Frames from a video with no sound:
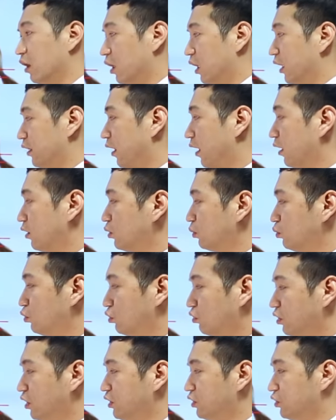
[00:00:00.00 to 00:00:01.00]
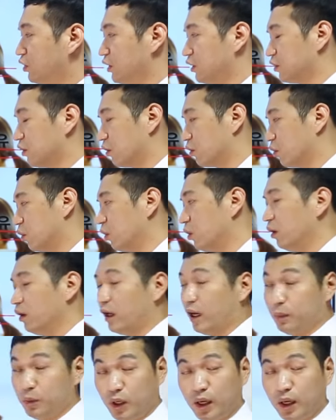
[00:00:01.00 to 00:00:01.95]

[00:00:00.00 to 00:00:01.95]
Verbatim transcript: 아, 내가 좀 줄일 수 있었고 아,